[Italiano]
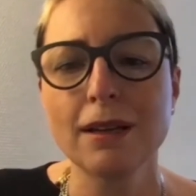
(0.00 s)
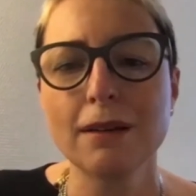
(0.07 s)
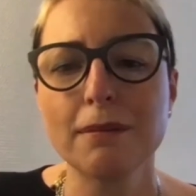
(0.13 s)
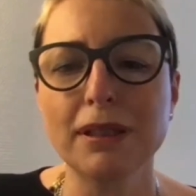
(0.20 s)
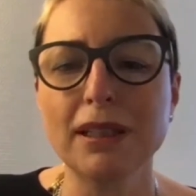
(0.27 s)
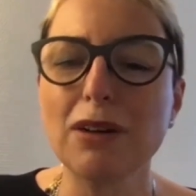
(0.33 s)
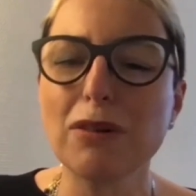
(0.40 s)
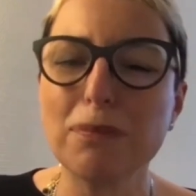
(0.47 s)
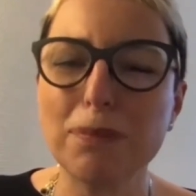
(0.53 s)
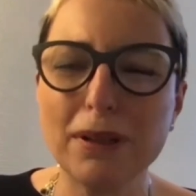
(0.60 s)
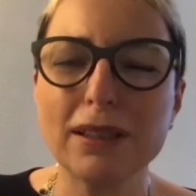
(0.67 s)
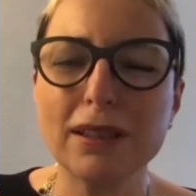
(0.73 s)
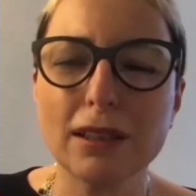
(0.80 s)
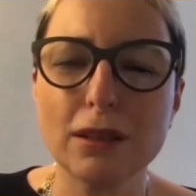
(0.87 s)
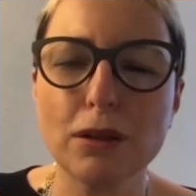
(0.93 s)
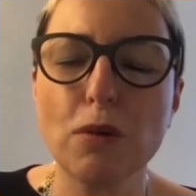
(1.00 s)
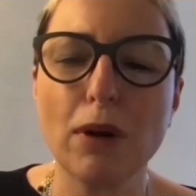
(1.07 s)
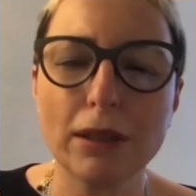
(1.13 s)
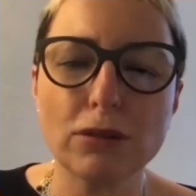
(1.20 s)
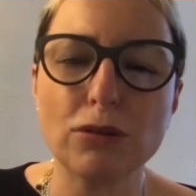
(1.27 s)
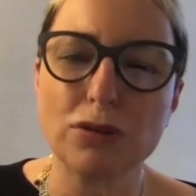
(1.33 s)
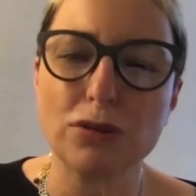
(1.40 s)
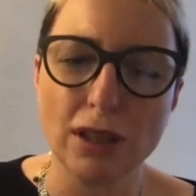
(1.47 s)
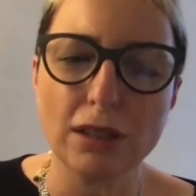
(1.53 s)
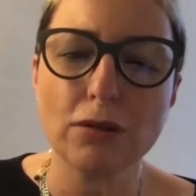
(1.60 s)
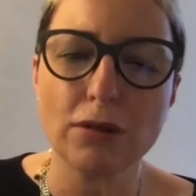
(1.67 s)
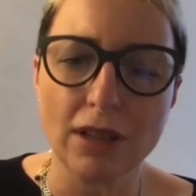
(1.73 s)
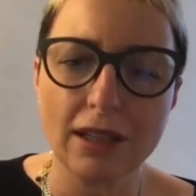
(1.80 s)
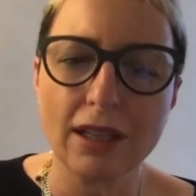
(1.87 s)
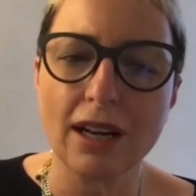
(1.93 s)
per dare un po' l'idea di quanto sia
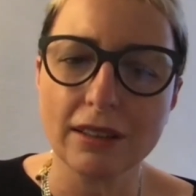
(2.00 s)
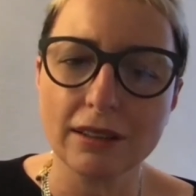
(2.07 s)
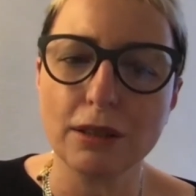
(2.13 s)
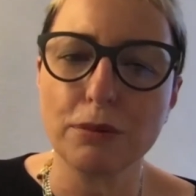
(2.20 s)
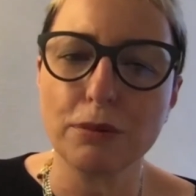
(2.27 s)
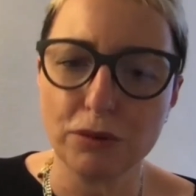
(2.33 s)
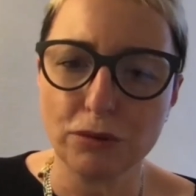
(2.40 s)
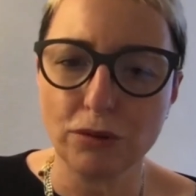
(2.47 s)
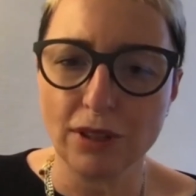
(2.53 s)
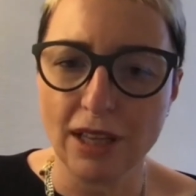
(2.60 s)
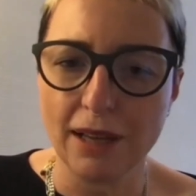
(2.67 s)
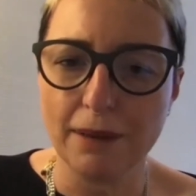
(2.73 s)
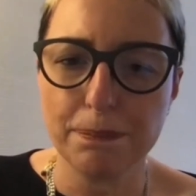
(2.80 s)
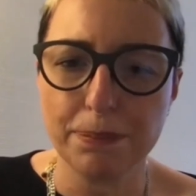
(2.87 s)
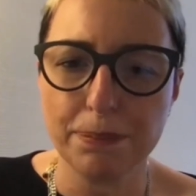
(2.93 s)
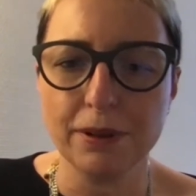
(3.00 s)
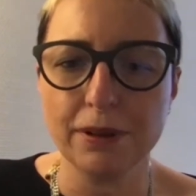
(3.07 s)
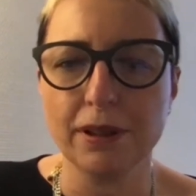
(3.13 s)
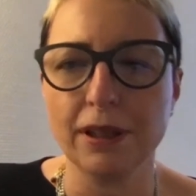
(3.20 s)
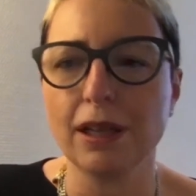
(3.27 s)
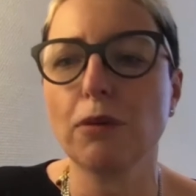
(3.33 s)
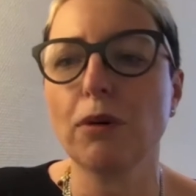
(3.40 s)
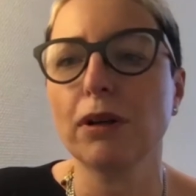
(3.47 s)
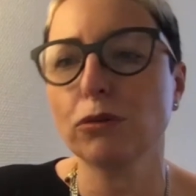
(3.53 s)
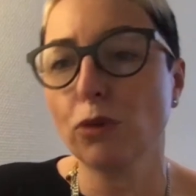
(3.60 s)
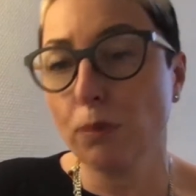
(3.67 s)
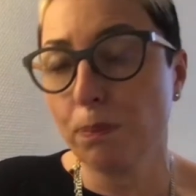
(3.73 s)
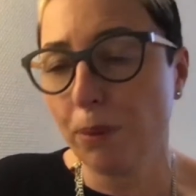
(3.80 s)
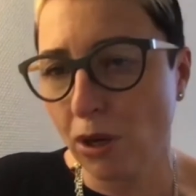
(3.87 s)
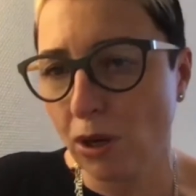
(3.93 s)
ancora grande questo gap e
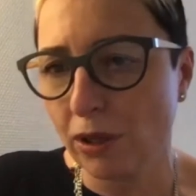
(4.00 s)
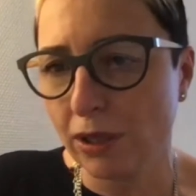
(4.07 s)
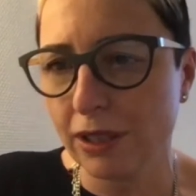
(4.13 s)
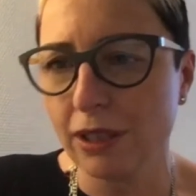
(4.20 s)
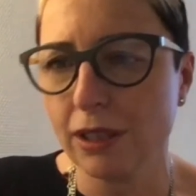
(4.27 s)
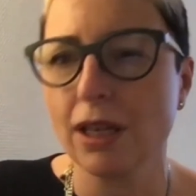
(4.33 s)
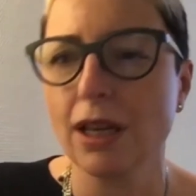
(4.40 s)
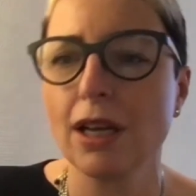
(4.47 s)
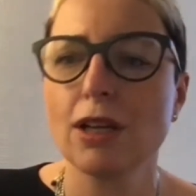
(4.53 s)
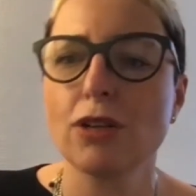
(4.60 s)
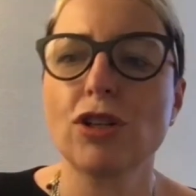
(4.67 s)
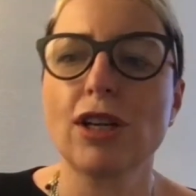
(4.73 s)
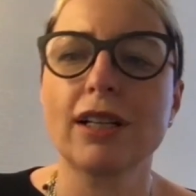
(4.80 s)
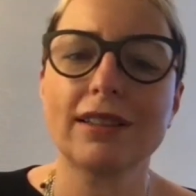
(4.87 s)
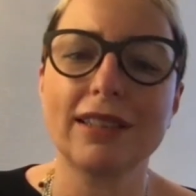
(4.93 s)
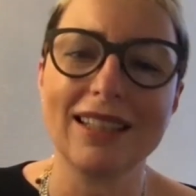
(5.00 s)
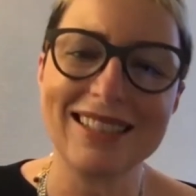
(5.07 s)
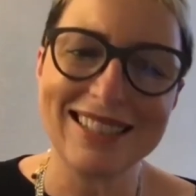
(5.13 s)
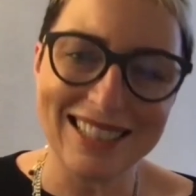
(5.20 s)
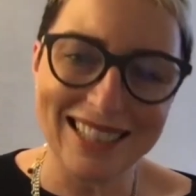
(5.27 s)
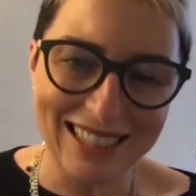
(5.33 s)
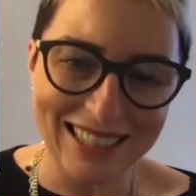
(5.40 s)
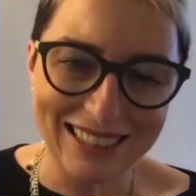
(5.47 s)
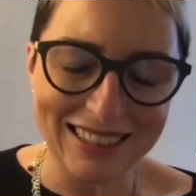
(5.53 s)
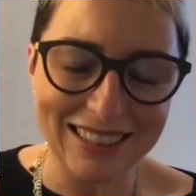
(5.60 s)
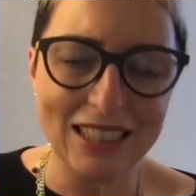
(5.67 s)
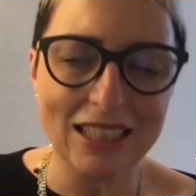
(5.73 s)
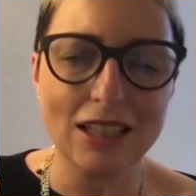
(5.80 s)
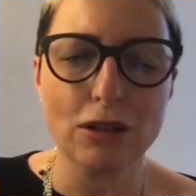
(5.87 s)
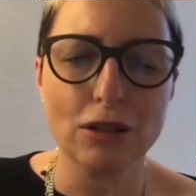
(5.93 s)
quanto poi certe
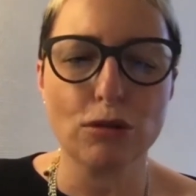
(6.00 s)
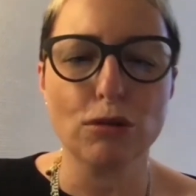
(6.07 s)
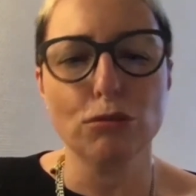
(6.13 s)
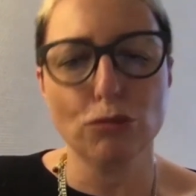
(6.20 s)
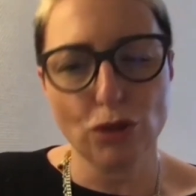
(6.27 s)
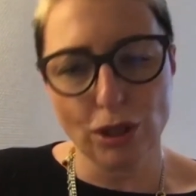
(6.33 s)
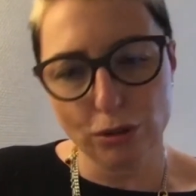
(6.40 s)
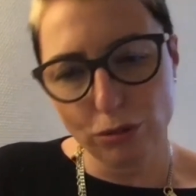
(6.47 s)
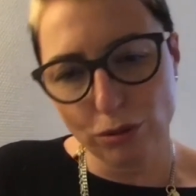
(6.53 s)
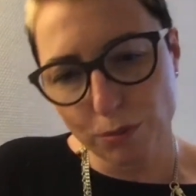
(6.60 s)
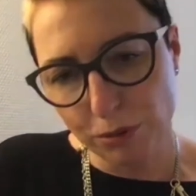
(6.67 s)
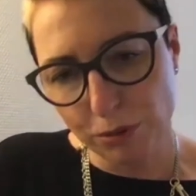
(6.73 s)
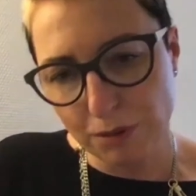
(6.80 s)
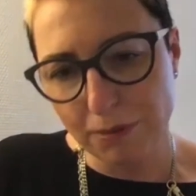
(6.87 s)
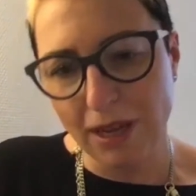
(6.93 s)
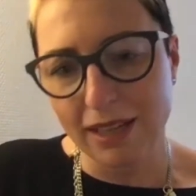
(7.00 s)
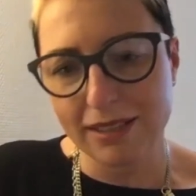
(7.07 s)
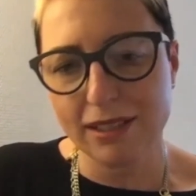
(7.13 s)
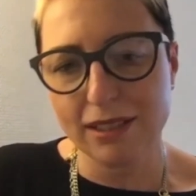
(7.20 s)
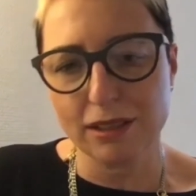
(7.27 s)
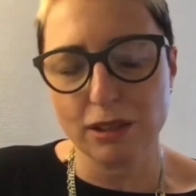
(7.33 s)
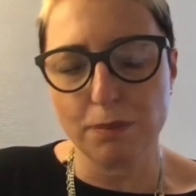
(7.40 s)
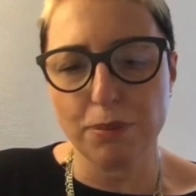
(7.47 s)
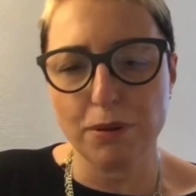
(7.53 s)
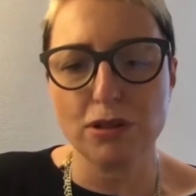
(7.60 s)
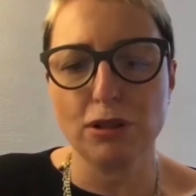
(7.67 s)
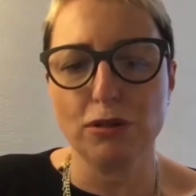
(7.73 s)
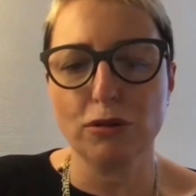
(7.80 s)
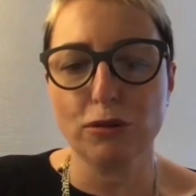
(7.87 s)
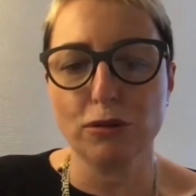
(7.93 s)
aziende con un certo tipo di mindset
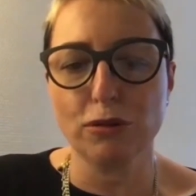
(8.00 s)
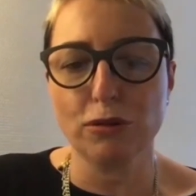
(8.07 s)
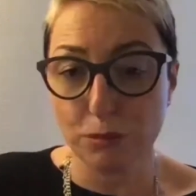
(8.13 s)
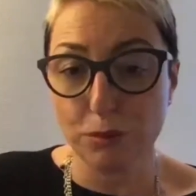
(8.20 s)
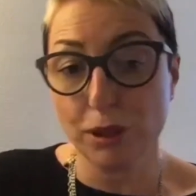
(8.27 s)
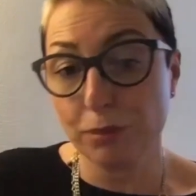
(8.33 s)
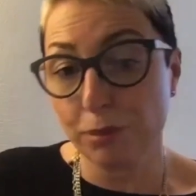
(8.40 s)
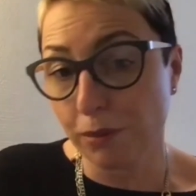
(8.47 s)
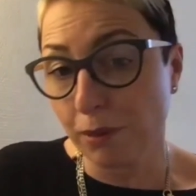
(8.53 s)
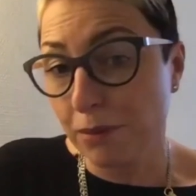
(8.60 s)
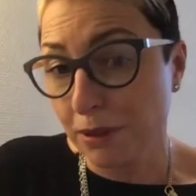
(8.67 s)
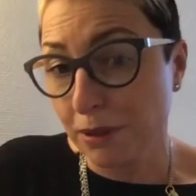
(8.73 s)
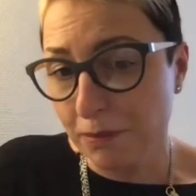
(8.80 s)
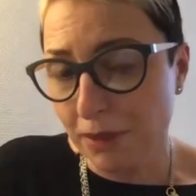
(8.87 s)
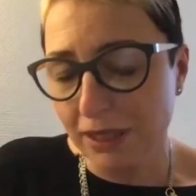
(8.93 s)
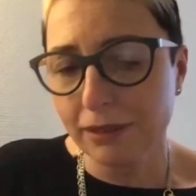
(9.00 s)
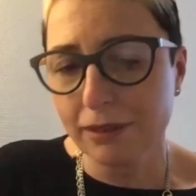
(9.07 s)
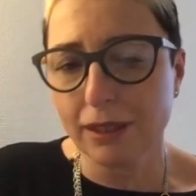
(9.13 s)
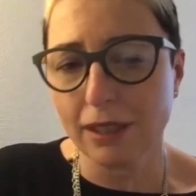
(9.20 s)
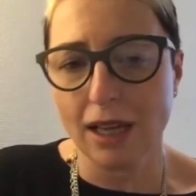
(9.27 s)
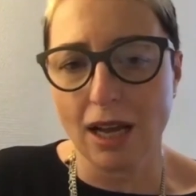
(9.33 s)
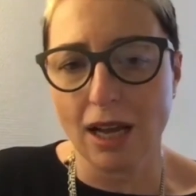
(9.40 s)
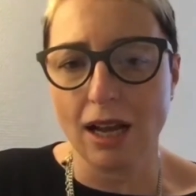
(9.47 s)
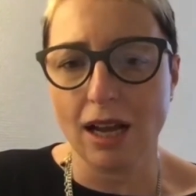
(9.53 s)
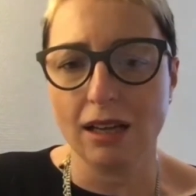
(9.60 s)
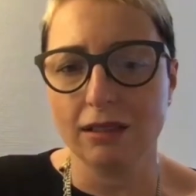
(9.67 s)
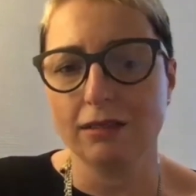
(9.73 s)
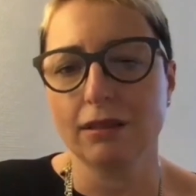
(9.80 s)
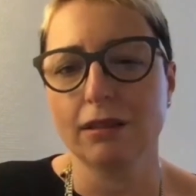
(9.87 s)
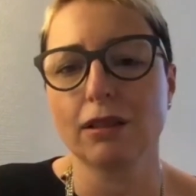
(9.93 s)
possano contribuire probabilmente
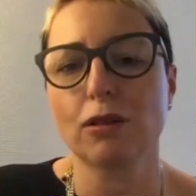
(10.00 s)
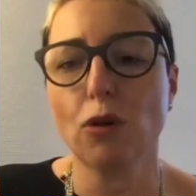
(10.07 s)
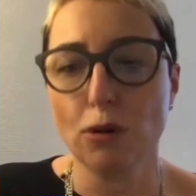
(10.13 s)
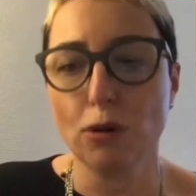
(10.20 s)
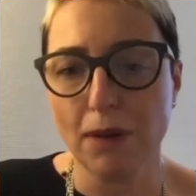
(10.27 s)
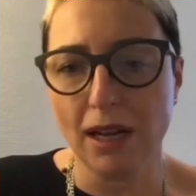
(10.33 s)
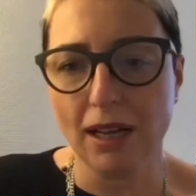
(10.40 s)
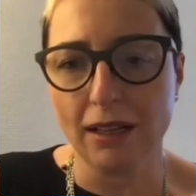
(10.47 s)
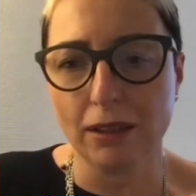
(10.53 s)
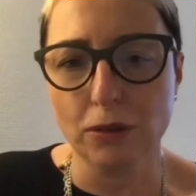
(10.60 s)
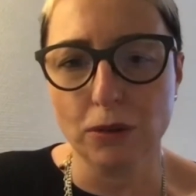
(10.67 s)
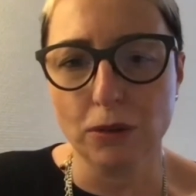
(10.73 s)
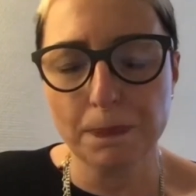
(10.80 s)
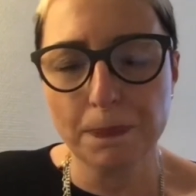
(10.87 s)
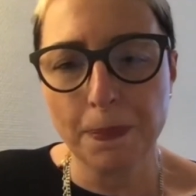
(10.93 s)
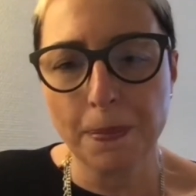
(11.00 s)
a uh, colmarlo